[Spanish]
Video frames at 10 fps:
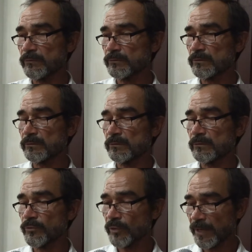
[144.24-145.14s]

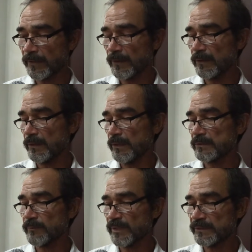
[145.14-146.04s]
Augusto Yojaque, que
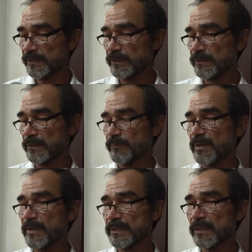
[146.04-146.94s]
es el presidente de
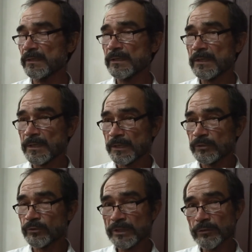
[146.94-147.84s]
Palma Real,
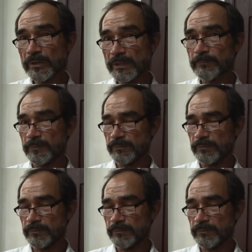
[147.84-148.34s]
donde yo le,